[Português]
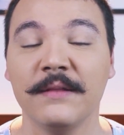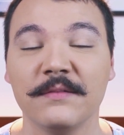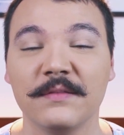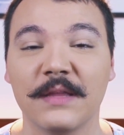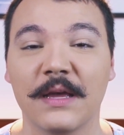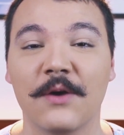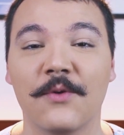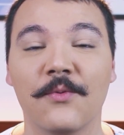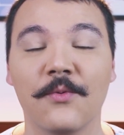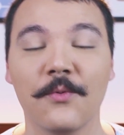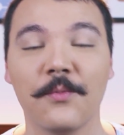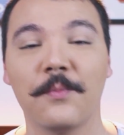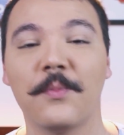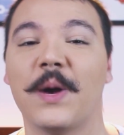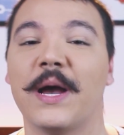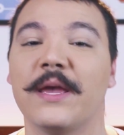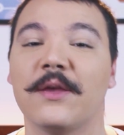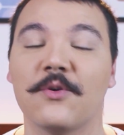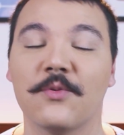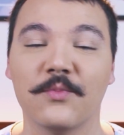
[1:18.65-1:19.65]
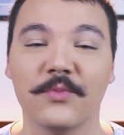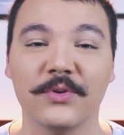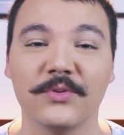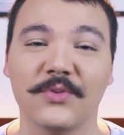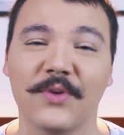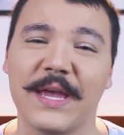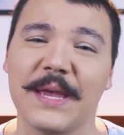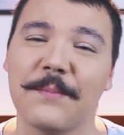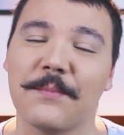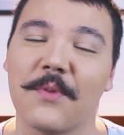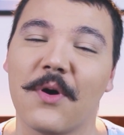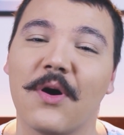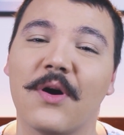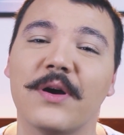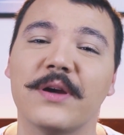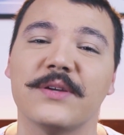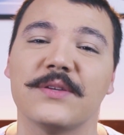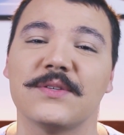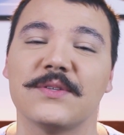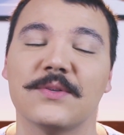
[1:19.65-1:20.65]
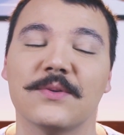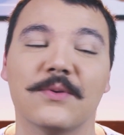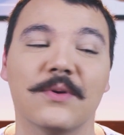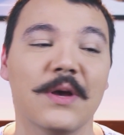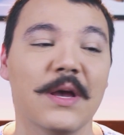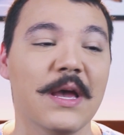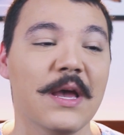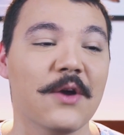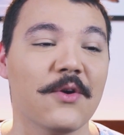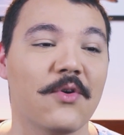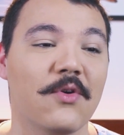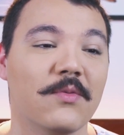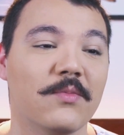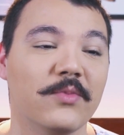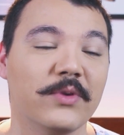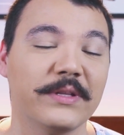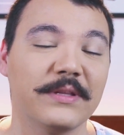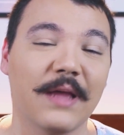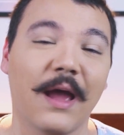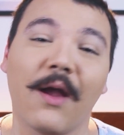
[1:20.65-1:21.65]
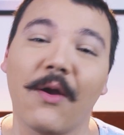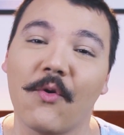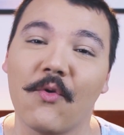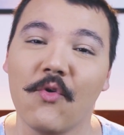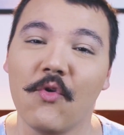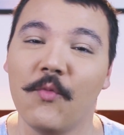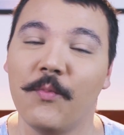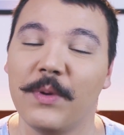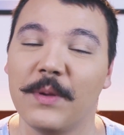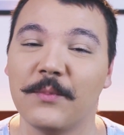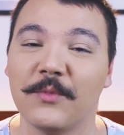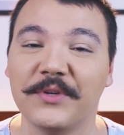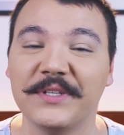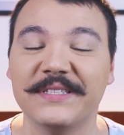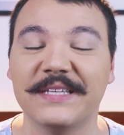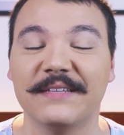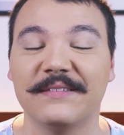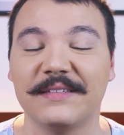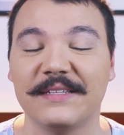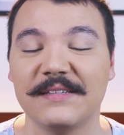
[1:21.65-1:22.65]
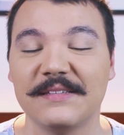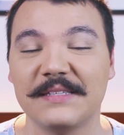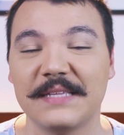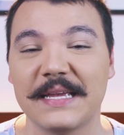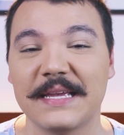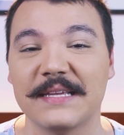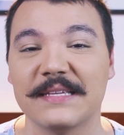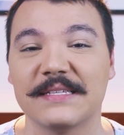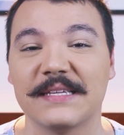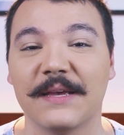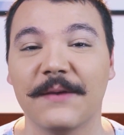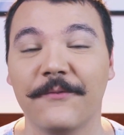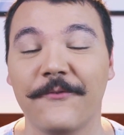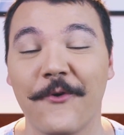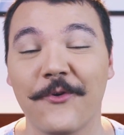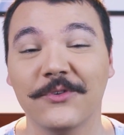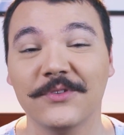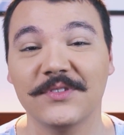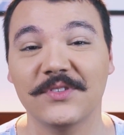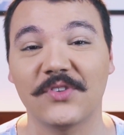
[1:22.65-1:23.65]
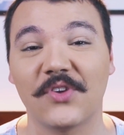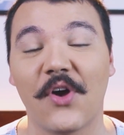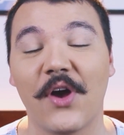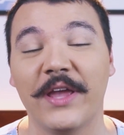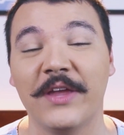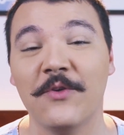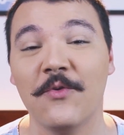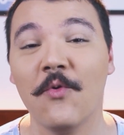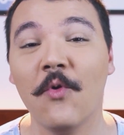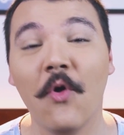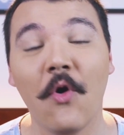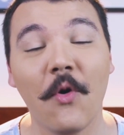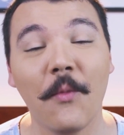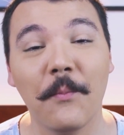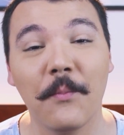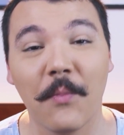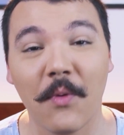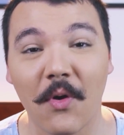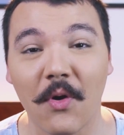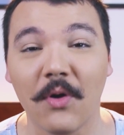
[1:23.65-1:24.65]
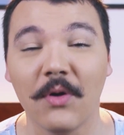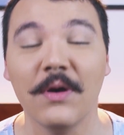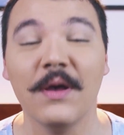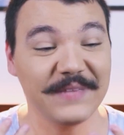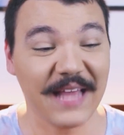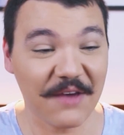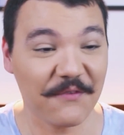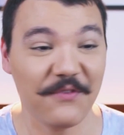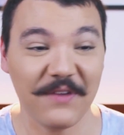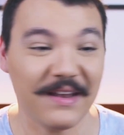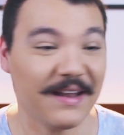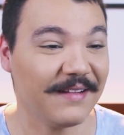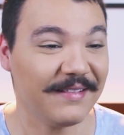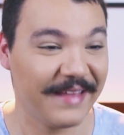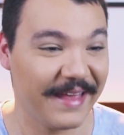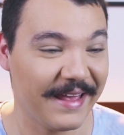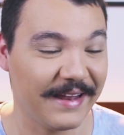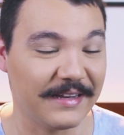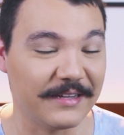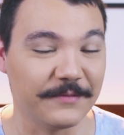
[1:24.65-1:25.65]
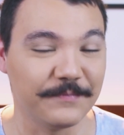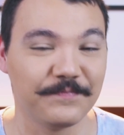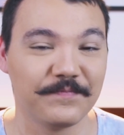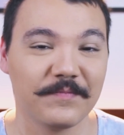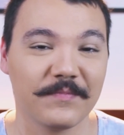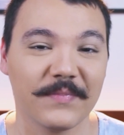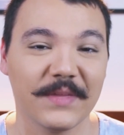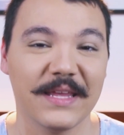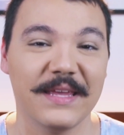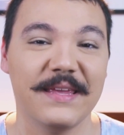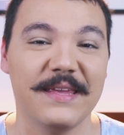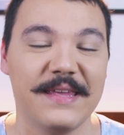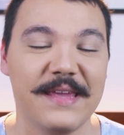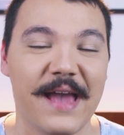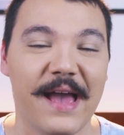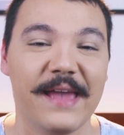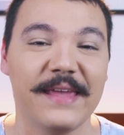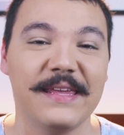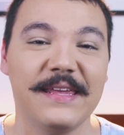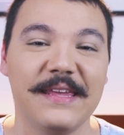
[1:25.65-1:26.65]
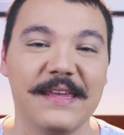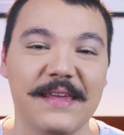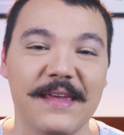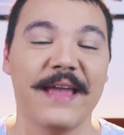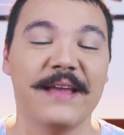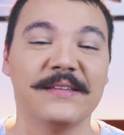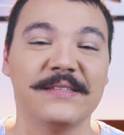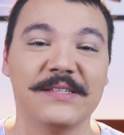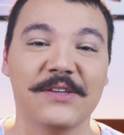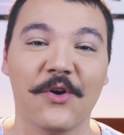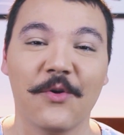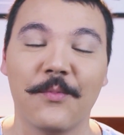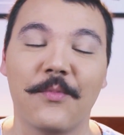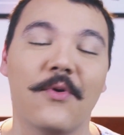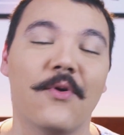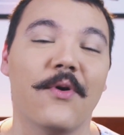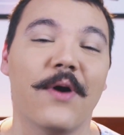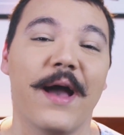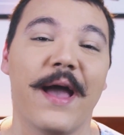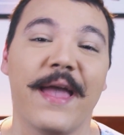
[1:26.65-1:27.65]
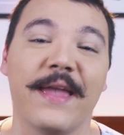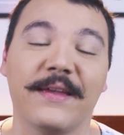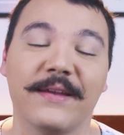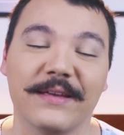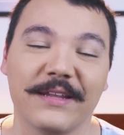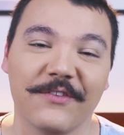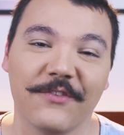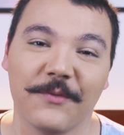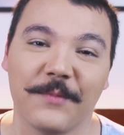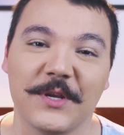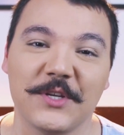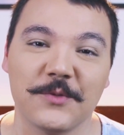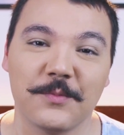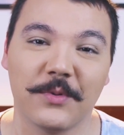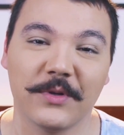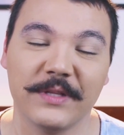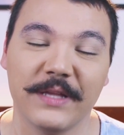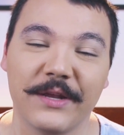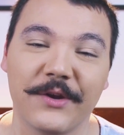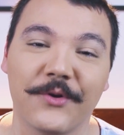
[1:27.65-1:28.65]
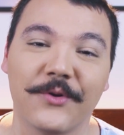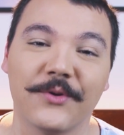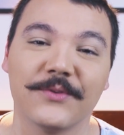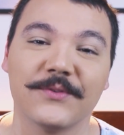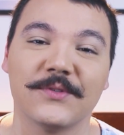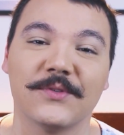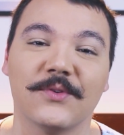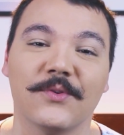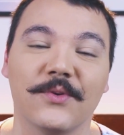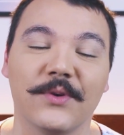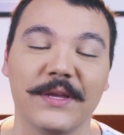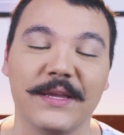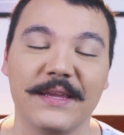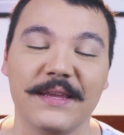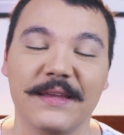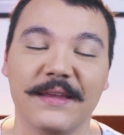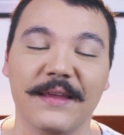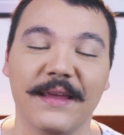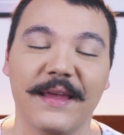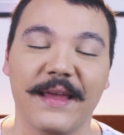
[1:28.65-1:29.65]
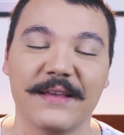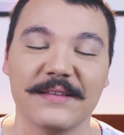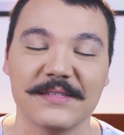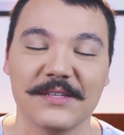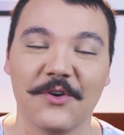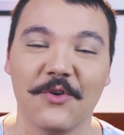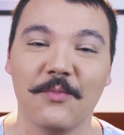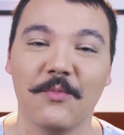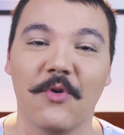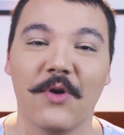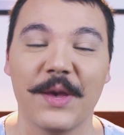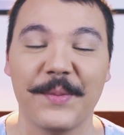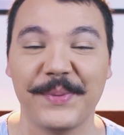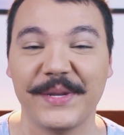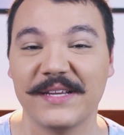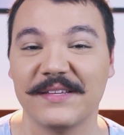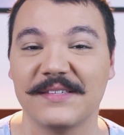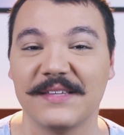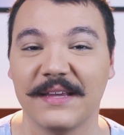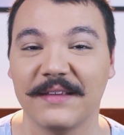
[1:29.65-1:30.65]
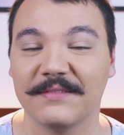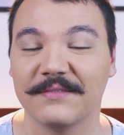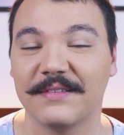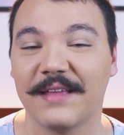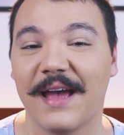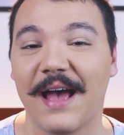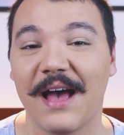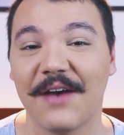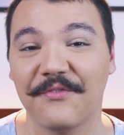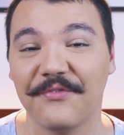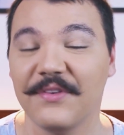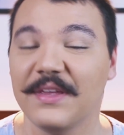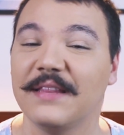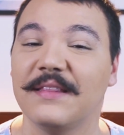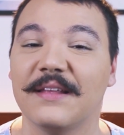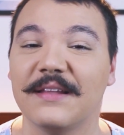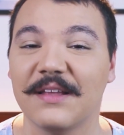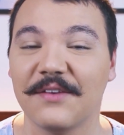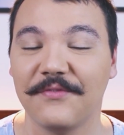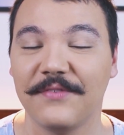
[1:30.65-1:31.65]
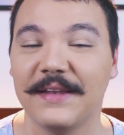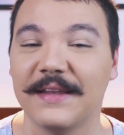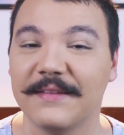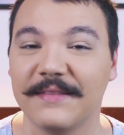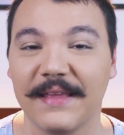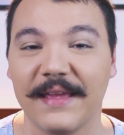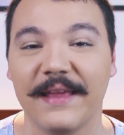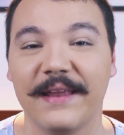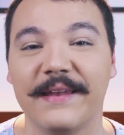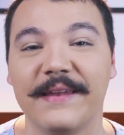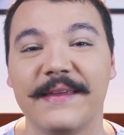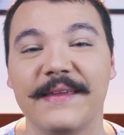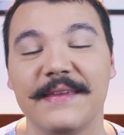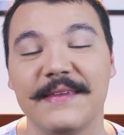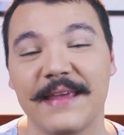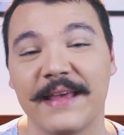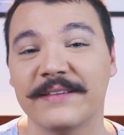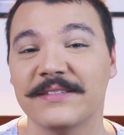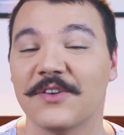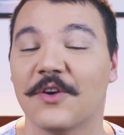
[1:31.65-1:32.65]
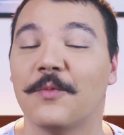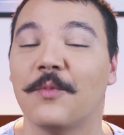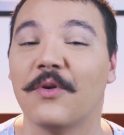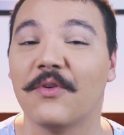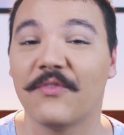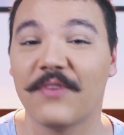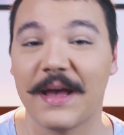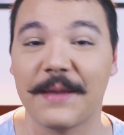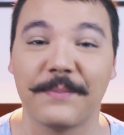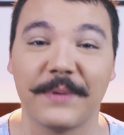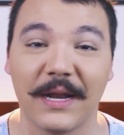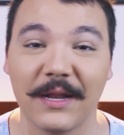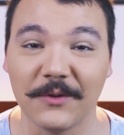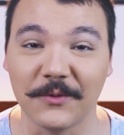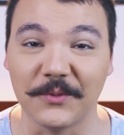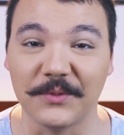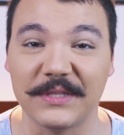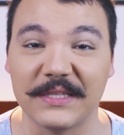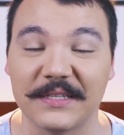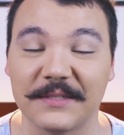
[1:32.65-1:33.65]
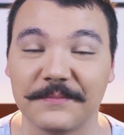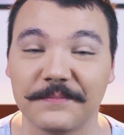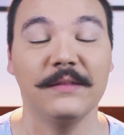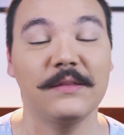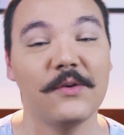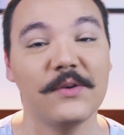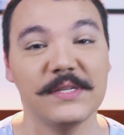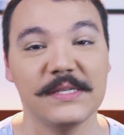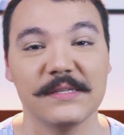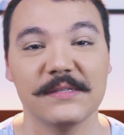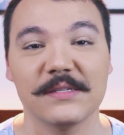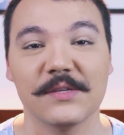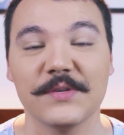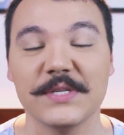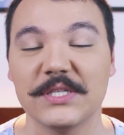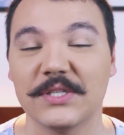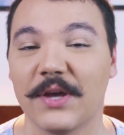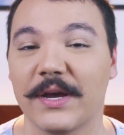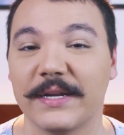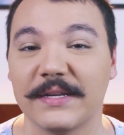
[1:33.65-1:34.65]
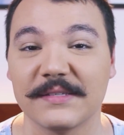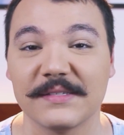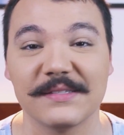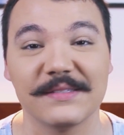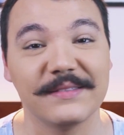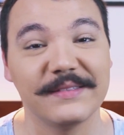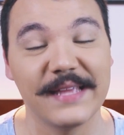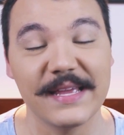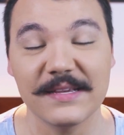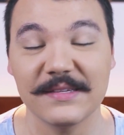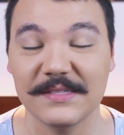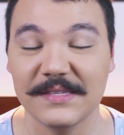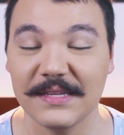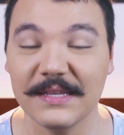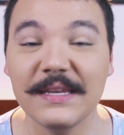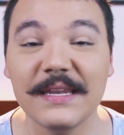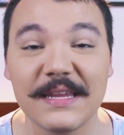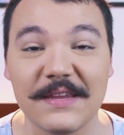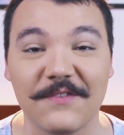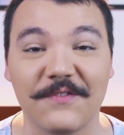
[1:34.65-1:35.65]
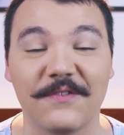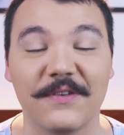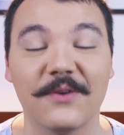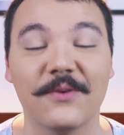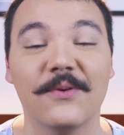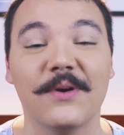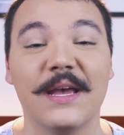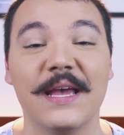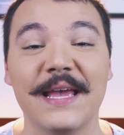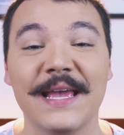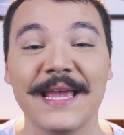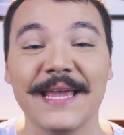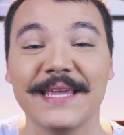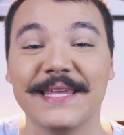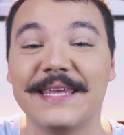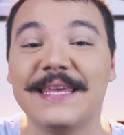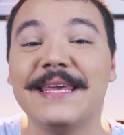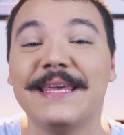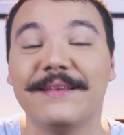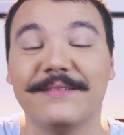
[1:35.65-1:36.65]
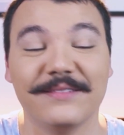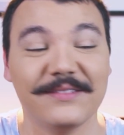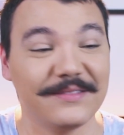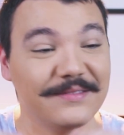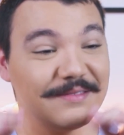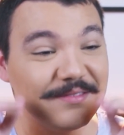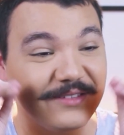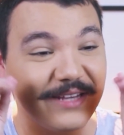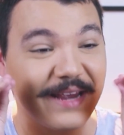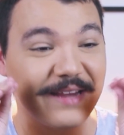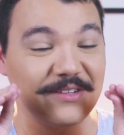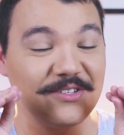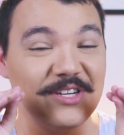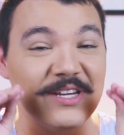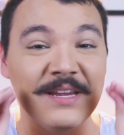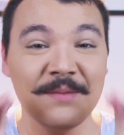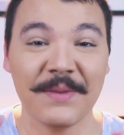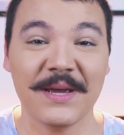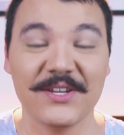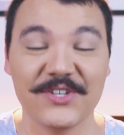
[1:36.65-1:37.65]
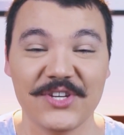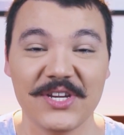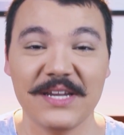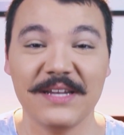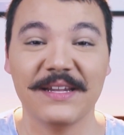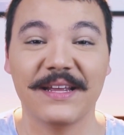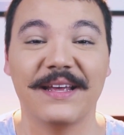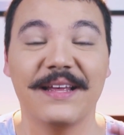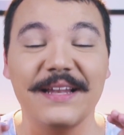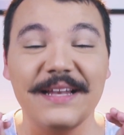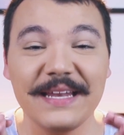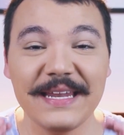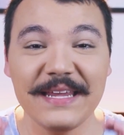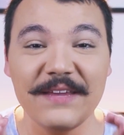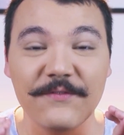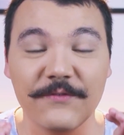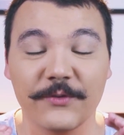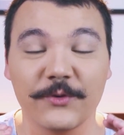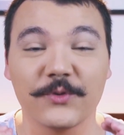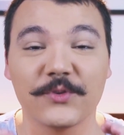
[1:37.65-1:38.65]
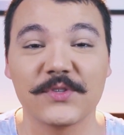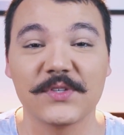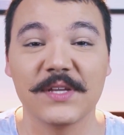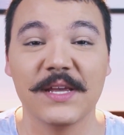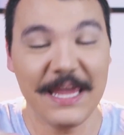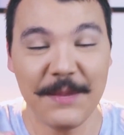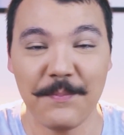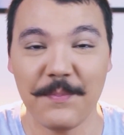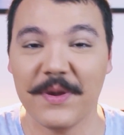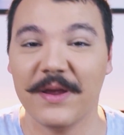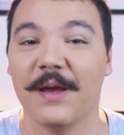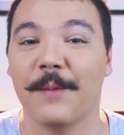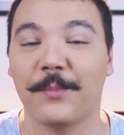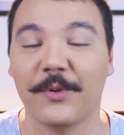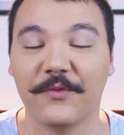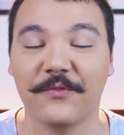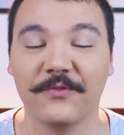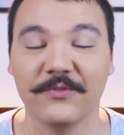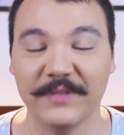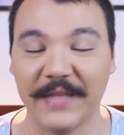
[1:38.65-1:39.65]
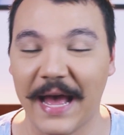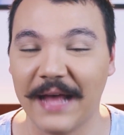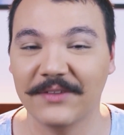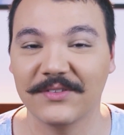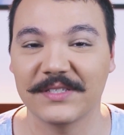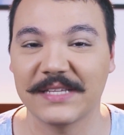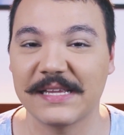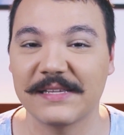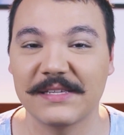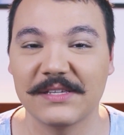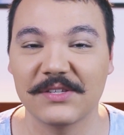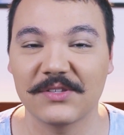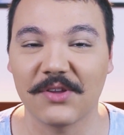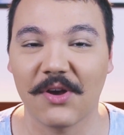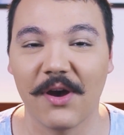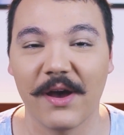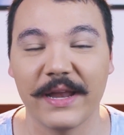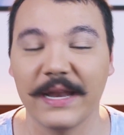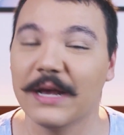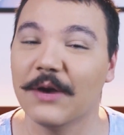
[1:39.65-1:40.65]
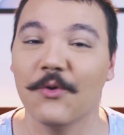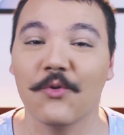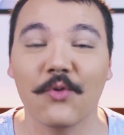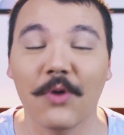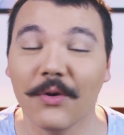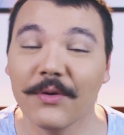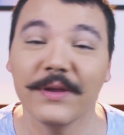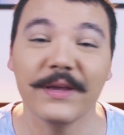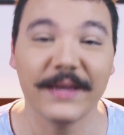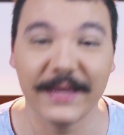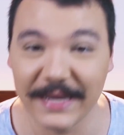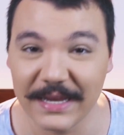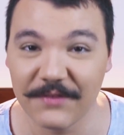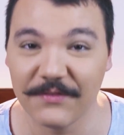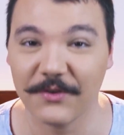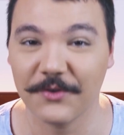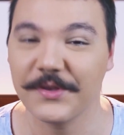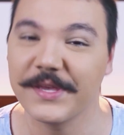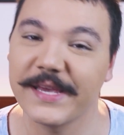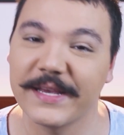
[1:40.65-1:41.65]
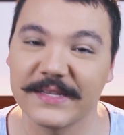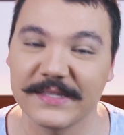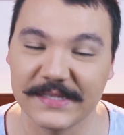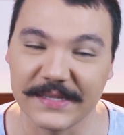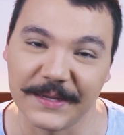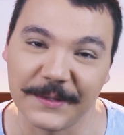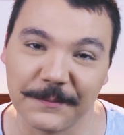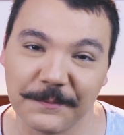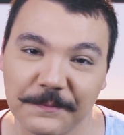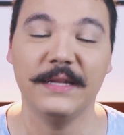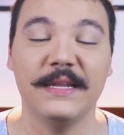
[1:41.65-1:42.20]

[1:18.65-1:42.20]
Então o pai com muito remorso, com muita culpa e muita tristeza, constrói um robô da filha dele, e aí, esse robô é incrivelmente poderoso e esse robô representa a vida da filha dele e esse robô vai pra luta. Então, assim, são histórias desse nível que Gente, imagina livros hiper aprofundados nessa história, o quão incrível que ia ser.